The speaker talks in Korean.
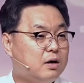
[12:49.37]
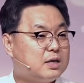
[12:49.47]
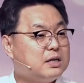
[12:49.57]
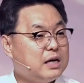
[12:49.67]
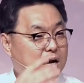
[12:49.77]

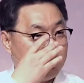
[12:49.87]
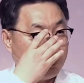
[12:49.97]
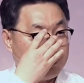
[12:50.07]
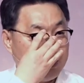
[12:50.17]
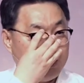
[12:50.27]
그
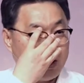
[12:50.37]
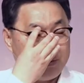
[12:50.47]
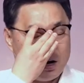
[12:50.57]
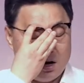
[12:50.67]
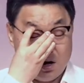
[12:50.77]
사랑으로
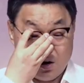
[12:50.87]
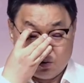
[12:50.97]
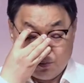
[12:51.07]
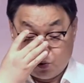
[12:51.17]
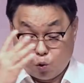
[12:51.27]
말미암아
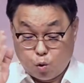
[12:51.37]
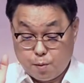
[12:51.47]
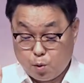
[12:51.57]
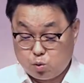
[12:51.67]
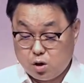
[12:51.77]
꿈꾸고
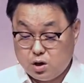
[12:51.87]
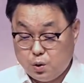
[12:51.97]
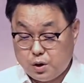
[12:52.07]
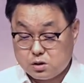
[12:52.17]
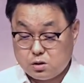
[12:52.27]

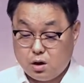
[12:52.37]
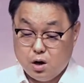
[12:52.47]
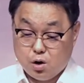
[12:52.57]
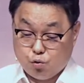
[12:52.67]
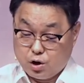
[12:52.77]
회복되기
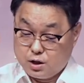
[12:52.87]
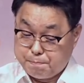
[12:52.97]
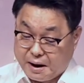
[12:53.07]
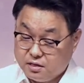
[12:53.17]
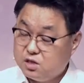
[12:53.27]
위해서
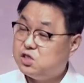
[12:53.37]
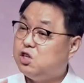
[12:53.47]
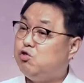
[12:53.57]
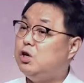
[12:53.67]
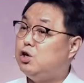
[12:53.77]
우리는
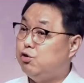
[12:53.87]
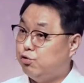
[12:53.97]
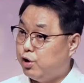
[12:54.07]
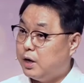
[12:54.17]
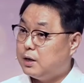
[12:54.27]
반드시 귀
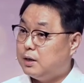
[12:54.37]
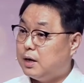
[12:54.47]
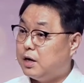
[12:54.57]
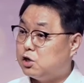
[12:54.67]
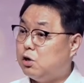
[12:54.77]
기울여야
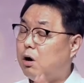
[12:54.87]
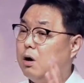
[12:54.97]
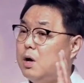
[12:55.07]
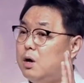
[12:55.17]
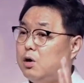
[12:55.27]
된다.
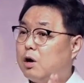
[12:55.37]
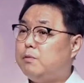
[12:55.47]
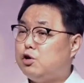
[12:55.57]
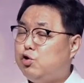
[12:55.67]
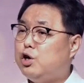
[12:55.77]
그래서
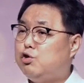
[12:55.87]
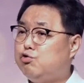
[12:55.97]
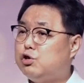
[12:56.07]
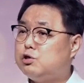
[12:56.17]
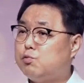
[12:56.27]
여러분들 귀
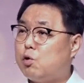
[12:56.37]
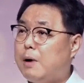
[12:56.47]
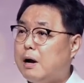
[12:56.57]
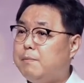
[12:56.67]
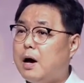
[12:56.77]
기울이심으로
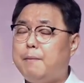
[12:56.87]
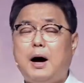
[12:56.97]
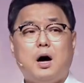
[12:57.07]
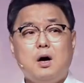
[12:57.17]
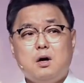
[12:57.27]

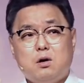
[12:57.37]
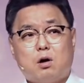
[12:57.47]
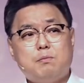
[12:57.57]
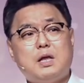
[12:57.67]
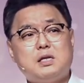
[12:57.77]
말미암아
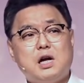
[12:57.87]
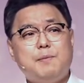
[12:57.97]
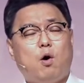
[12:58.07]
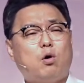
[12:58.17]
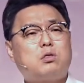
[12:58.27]
여러분들의
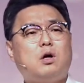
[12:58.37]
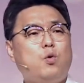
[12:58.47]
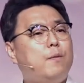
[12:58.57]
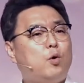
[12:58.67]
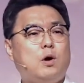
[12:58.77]
삶에 어떤
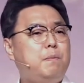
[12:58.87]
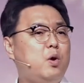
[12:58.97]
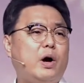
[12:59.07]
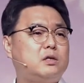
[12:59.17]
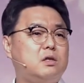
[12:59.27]
회복이
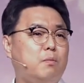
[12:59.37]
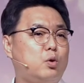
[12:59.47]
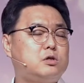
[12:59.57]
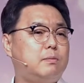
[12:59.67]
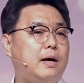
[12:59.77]
필요한지는
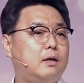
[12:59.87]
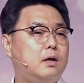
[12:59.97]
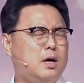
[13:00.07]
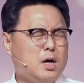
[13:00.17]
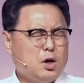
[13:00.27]
모르지만
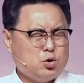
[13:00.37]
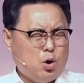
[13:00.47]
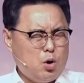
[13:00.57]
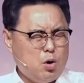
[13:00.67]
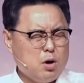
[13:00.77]

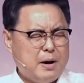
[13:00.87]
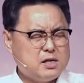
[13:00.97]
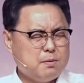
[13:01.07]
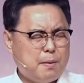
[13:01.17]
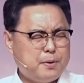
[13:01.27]
조용히
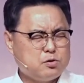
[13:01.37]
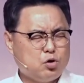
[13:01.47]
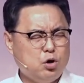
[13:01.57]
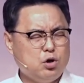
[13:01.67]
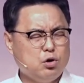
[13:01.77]
말씀 앞에서
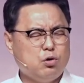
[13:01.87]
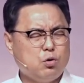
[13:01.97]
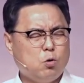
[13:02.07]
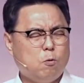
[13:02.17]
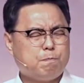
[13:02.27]
귀
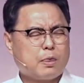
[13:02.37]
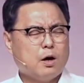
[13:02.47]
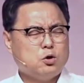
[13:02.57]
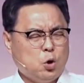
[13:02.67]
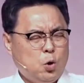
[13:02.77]
기울이고
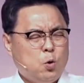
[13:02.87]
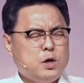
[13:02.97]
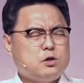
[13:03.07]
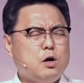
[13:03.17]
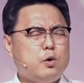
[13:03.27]

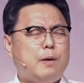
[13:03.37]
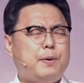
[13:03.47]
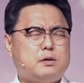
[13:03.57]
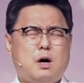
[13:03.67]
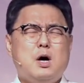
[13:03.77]
조용히 설교
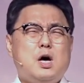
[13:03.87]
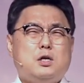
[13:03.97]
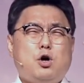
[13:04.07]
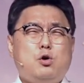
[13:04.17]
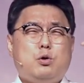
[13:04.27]
앞에서
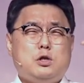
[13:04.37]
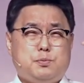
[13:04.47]
설교를